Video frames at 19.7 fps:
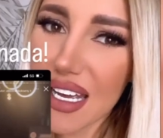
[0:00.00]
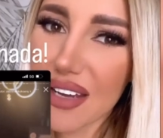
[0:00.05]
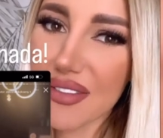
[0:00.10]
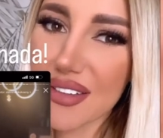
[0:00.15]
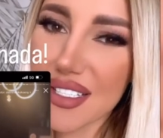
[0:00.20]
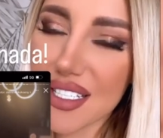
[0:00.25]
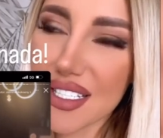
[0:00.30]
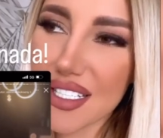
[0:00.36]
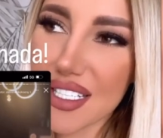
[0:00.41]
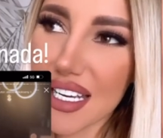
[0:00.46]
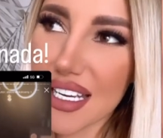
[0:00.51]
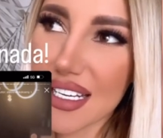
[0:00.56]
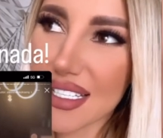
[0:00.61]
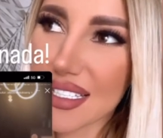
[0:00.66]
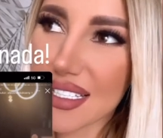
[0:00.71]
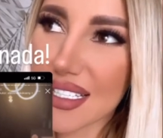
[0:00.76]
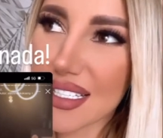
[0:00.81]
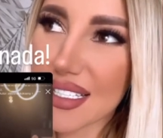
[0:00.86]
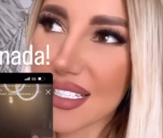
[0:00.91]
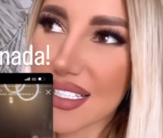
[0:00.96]
Widzę, że
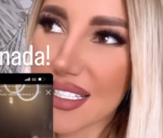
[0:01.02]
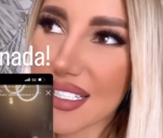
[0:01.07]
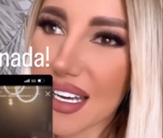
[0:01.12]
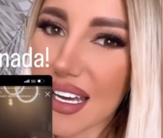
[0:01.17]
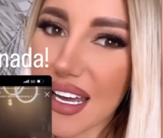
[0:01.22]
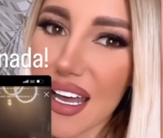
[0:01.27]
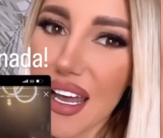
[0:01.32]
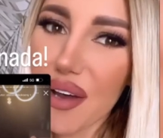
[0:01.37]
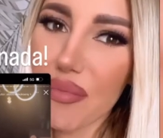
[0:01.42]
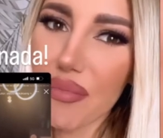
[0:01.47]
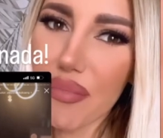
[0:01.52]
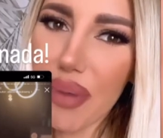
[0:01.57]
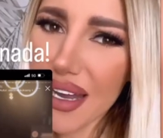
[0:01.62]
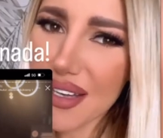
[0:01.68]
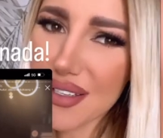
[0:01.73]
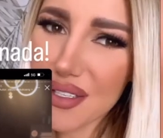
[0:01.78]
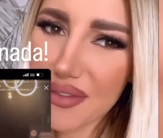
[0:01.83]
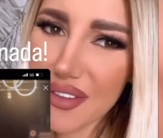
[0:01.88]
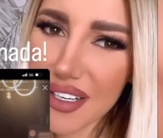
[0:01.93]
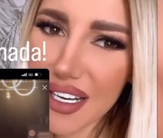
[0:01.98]
jesteś
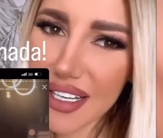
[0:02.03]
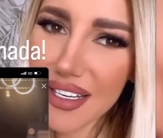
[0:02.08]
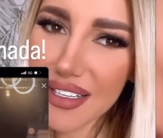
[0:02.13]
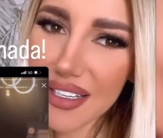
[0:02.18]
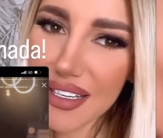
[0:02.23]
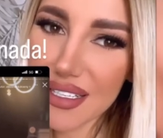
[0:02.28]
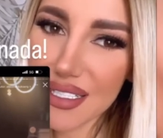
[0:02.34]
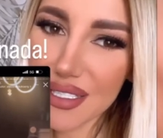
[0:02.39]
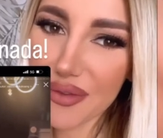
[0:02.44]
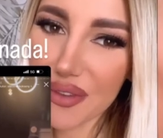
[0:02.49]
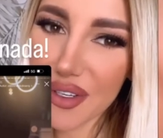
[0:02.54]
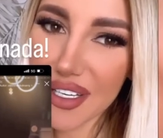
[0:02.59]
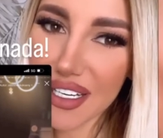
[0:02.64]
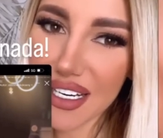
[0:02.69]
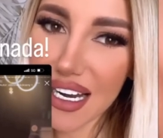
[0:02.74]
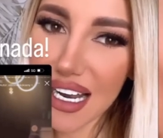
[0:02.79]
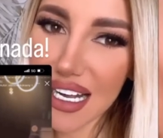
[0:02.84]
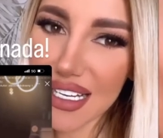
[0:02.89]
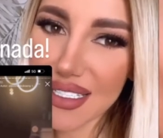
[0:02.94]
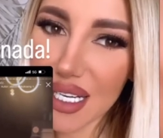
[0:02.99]
bardzo wygadana na swoich
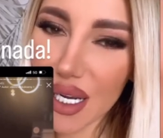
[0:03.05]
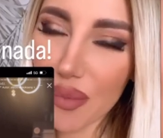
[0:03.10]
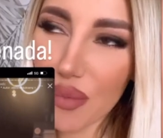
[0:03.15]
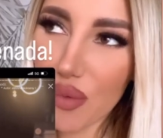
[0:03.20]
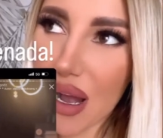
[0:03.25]
relacjach.